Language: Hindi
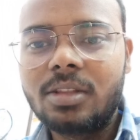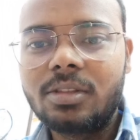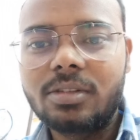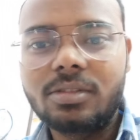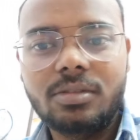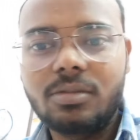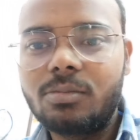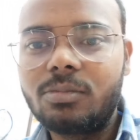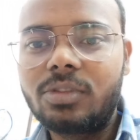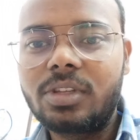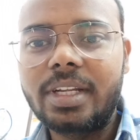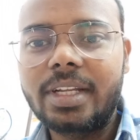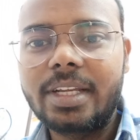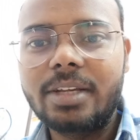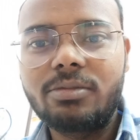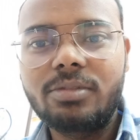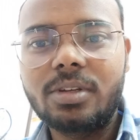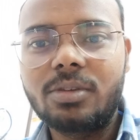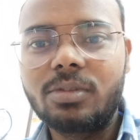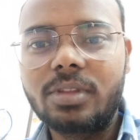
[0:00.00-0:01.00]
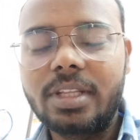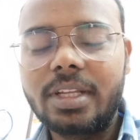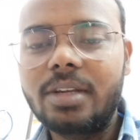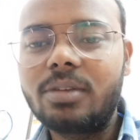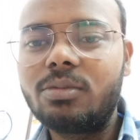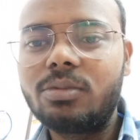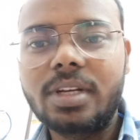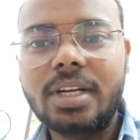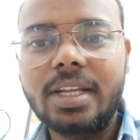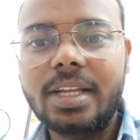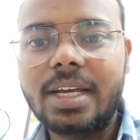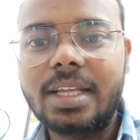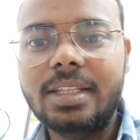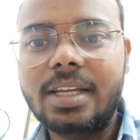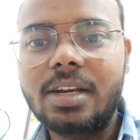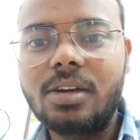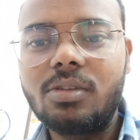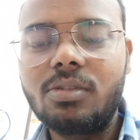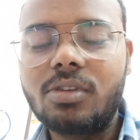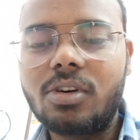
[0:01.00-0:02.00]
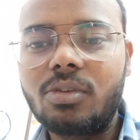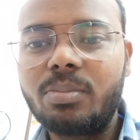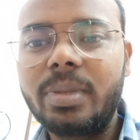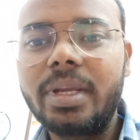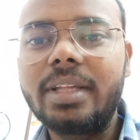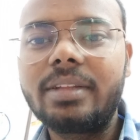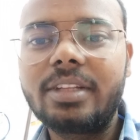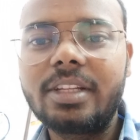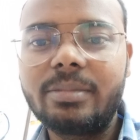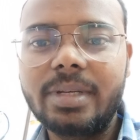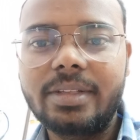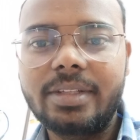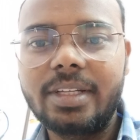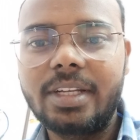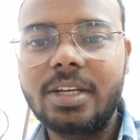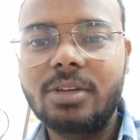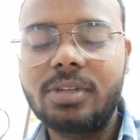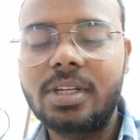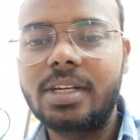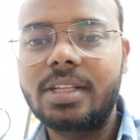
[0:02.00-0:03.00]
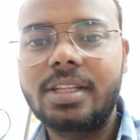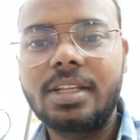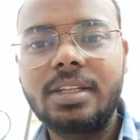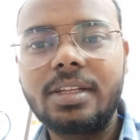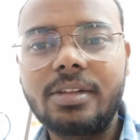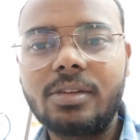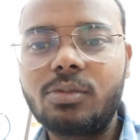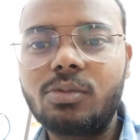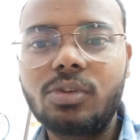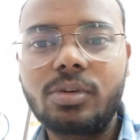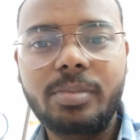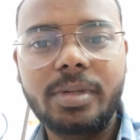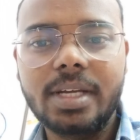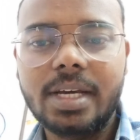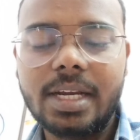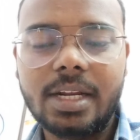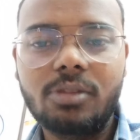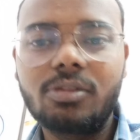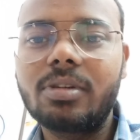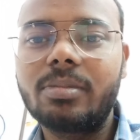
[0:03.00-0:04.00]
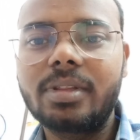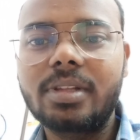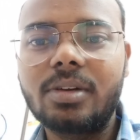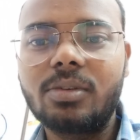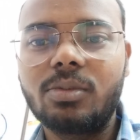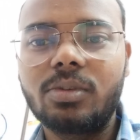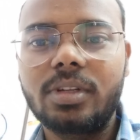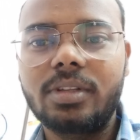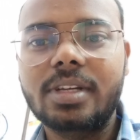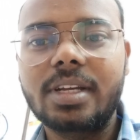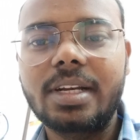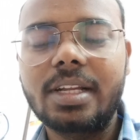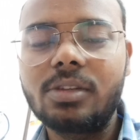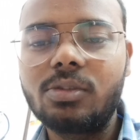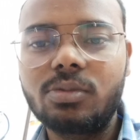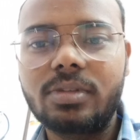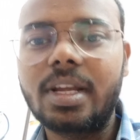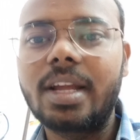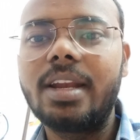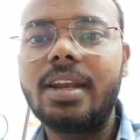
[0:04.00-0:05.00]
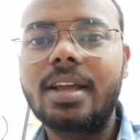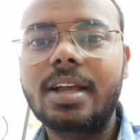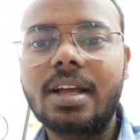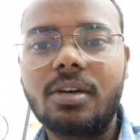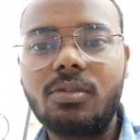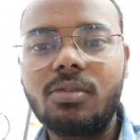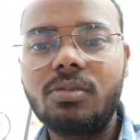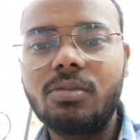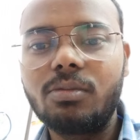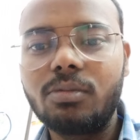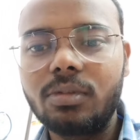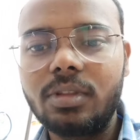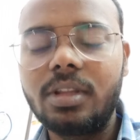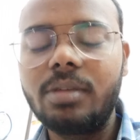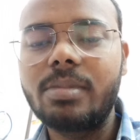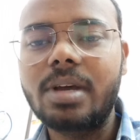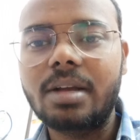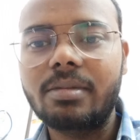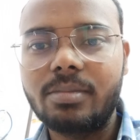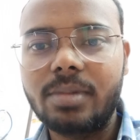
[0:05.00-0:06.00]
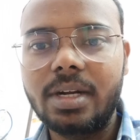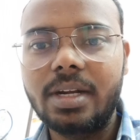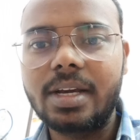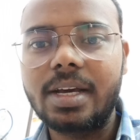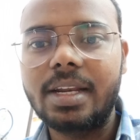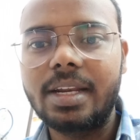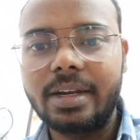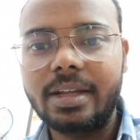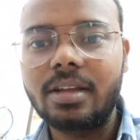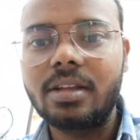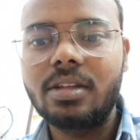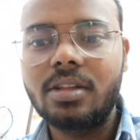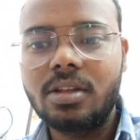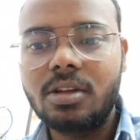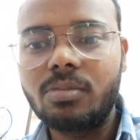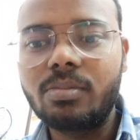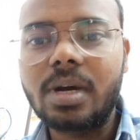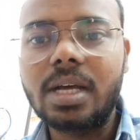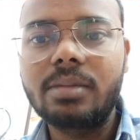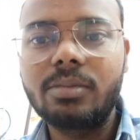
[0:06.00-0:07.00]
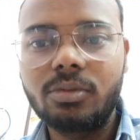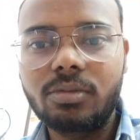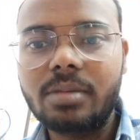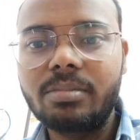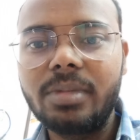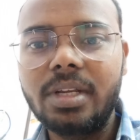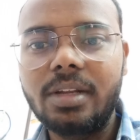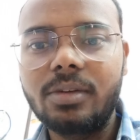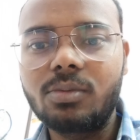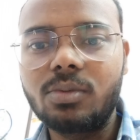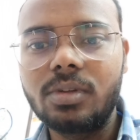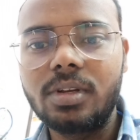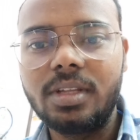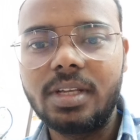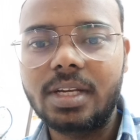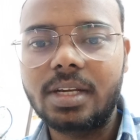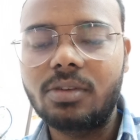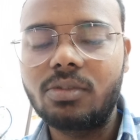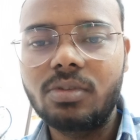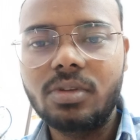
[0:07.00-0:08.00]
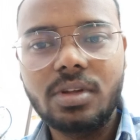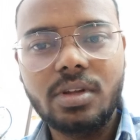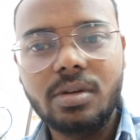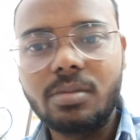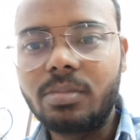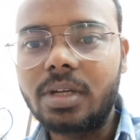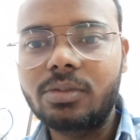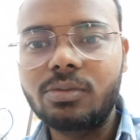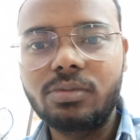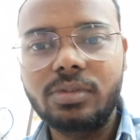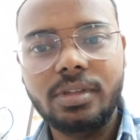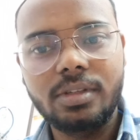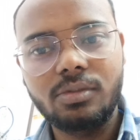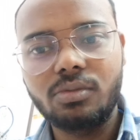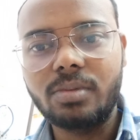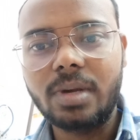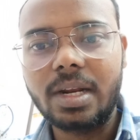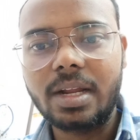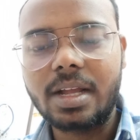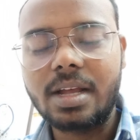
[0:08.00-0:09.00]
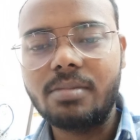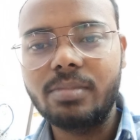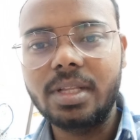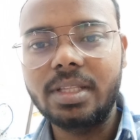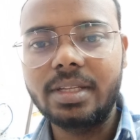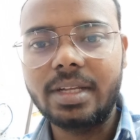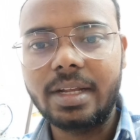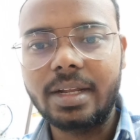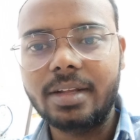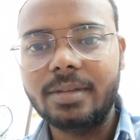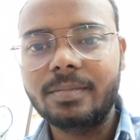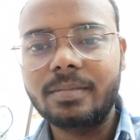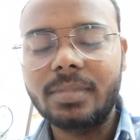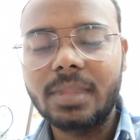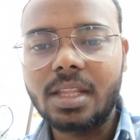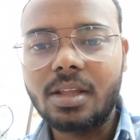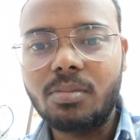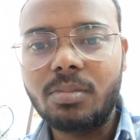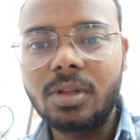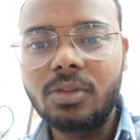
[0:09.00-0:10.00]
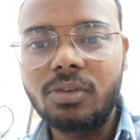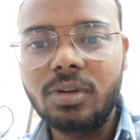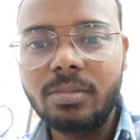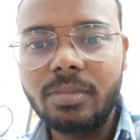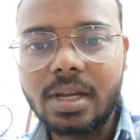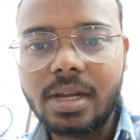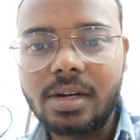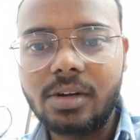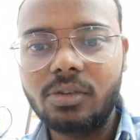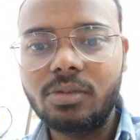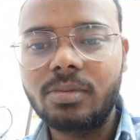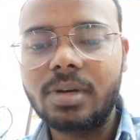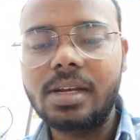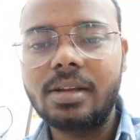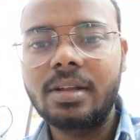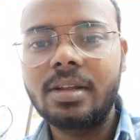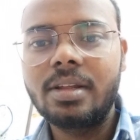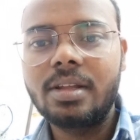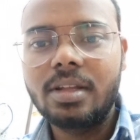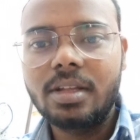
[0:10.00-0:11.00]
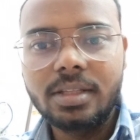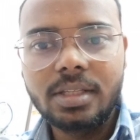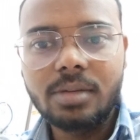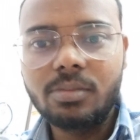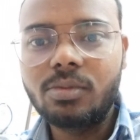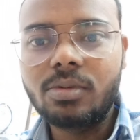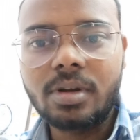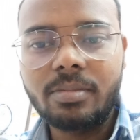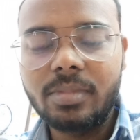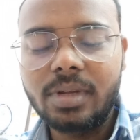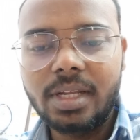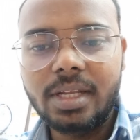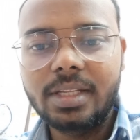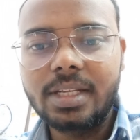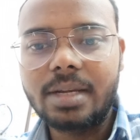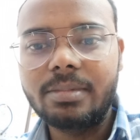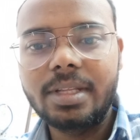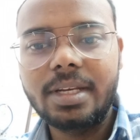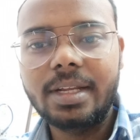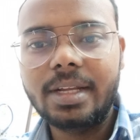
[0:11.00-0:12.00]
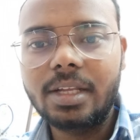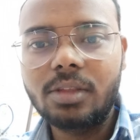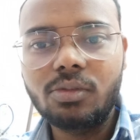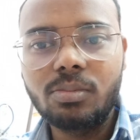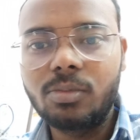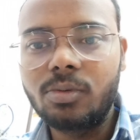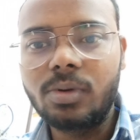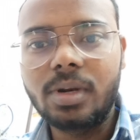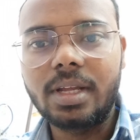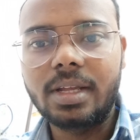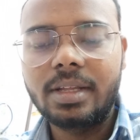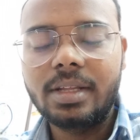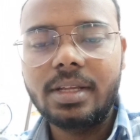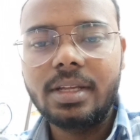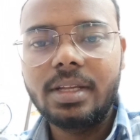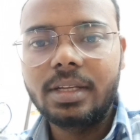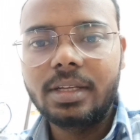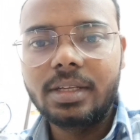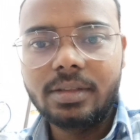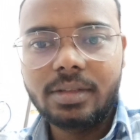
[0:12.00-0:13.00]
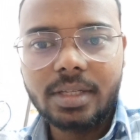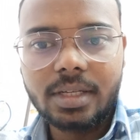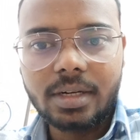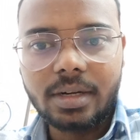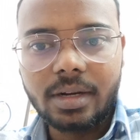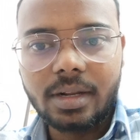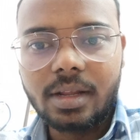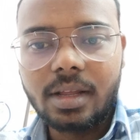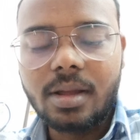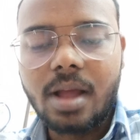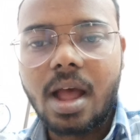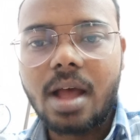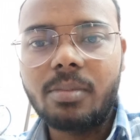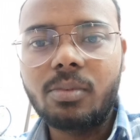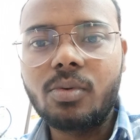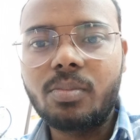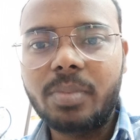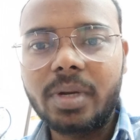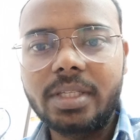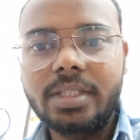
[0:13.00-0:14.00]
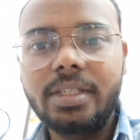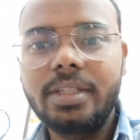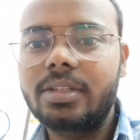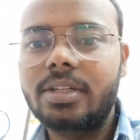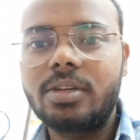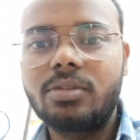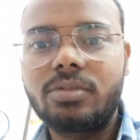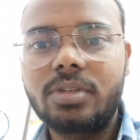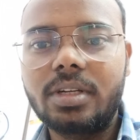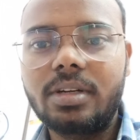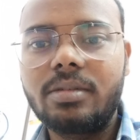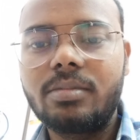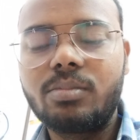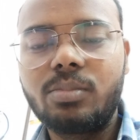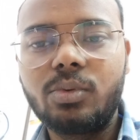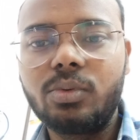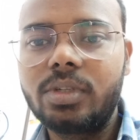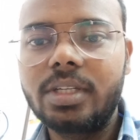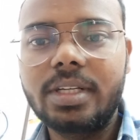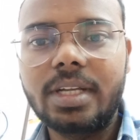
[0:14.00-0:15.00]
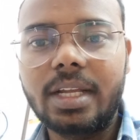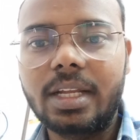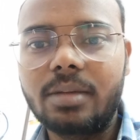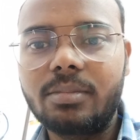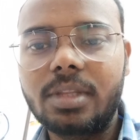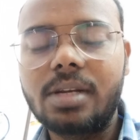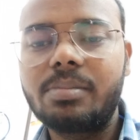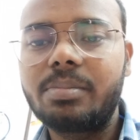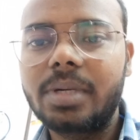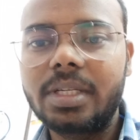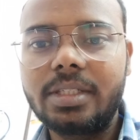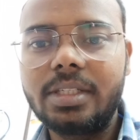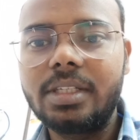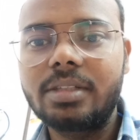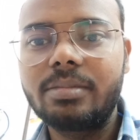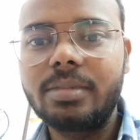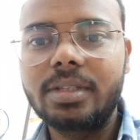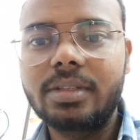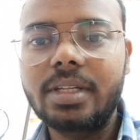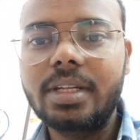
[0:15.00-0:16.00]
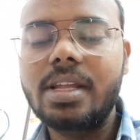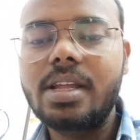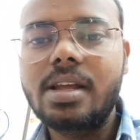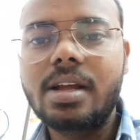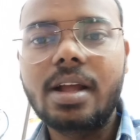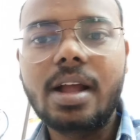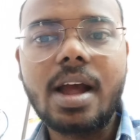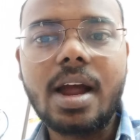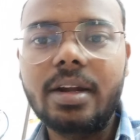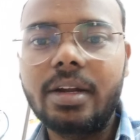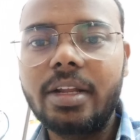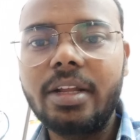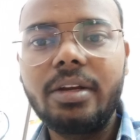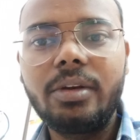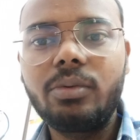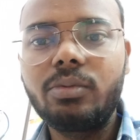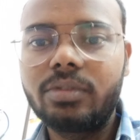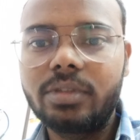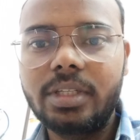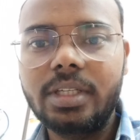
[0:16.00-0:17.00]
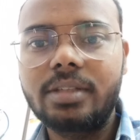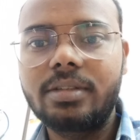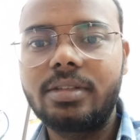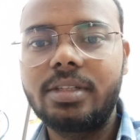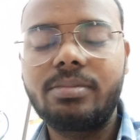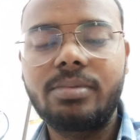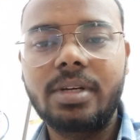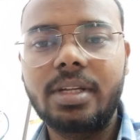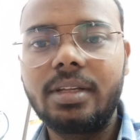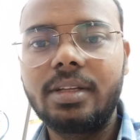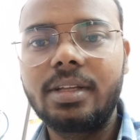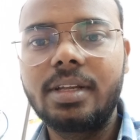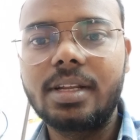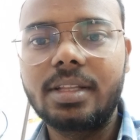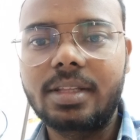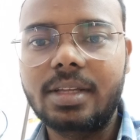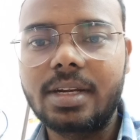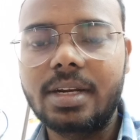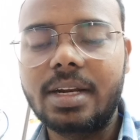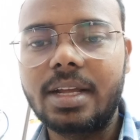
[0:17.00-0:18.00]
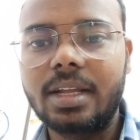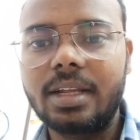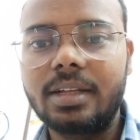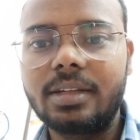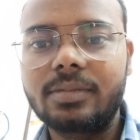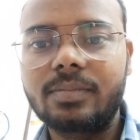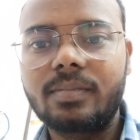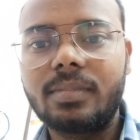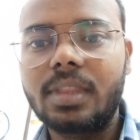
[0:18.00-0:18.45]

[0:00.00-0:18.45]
तो उतने क्वेश्चन होते हैं उतना याद कर लो और बेसिक बेसिक क्वेश्चन होते हैं जैसे रोड पे जा रहे हो तो हमेशा नोटिस करना जो साइन लगाओ वो दिमाग में बैठा लेना बाद में उसका मीनिंग खोज लिया करो बस उसी से तुम्हारा काम बन जाएगा और भदोही में आर टी वाले जब वो हम एग्ज़ाम देने गए तो बोला कि सर आपको पच्चीस क्वेश्चन पूछे जाएंगे मतलब पच्चीस में से कंटिन्यू सिक्स सिर्फ नहीं गलत करना है